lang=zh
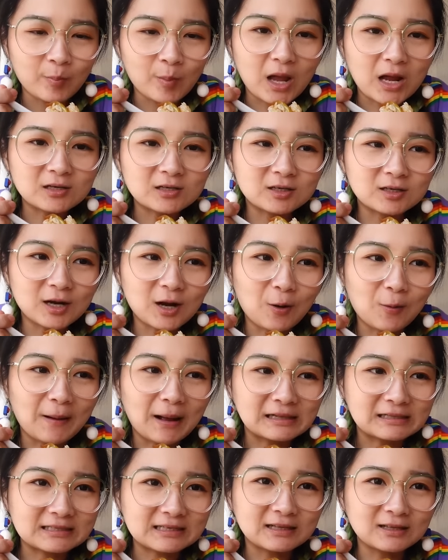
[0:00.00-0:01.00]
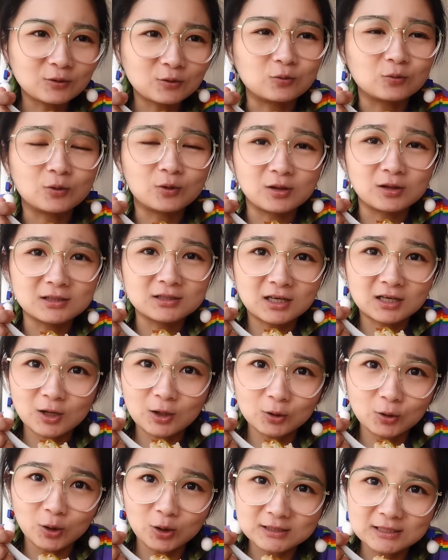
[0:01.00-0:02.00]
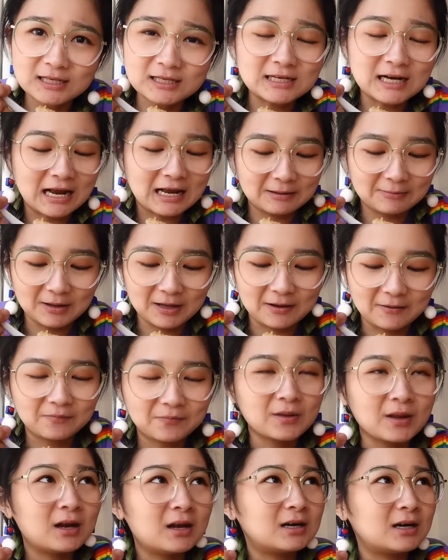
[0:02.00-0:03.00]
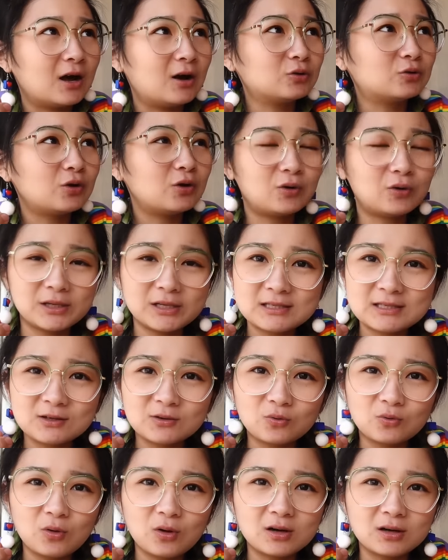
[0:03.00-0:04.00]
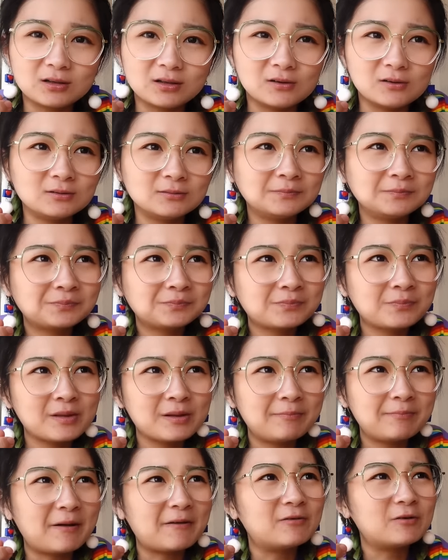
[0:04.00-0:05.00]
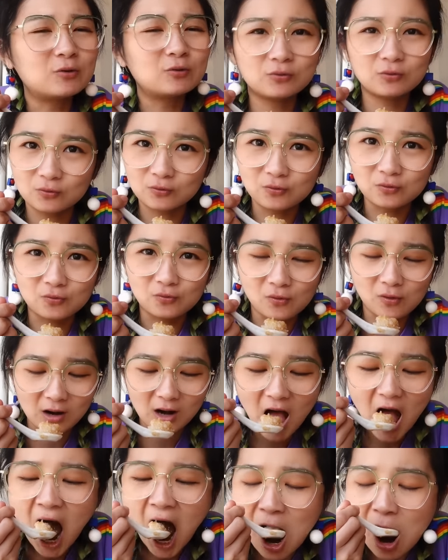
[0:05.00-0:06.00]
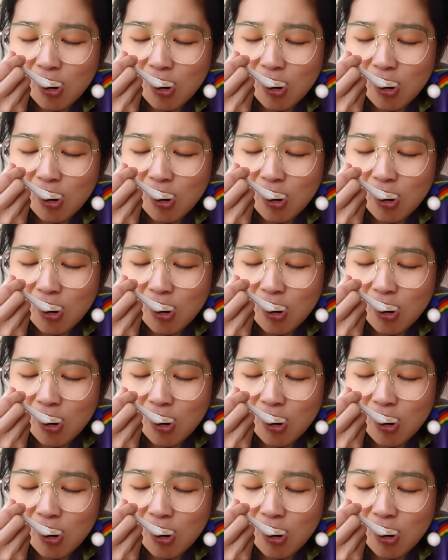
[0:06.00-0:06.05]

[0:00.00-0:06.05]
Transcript: 它是要把茄子、土豆和尖椒都要先炸一遍，然后最后一进锅，可能半分钟就出锅了。